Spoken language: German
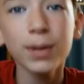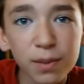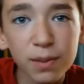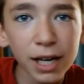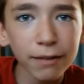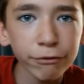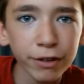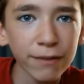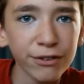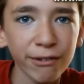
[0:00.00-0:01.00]
Bestimmt
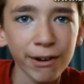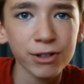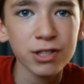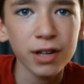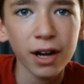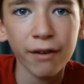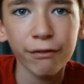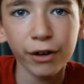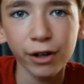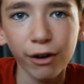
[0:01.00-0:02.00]
haben viele von euch schon
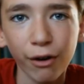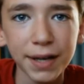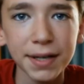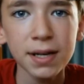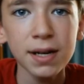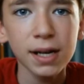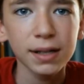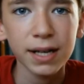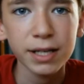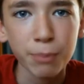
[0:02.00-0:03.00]
davon gehört,
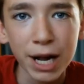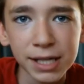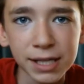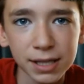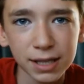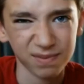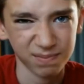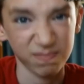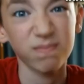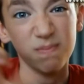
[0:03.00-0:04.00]
dass bald,
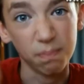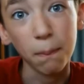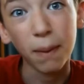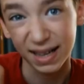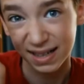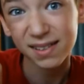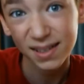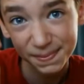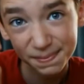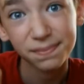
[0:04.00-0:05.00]
bald
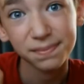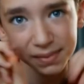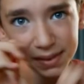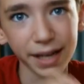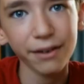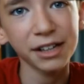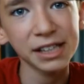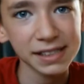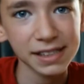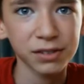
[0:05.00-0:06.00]
ein
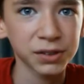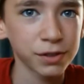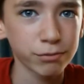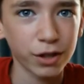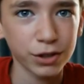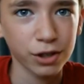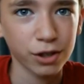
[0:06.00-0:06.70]
neuer Star Wars Film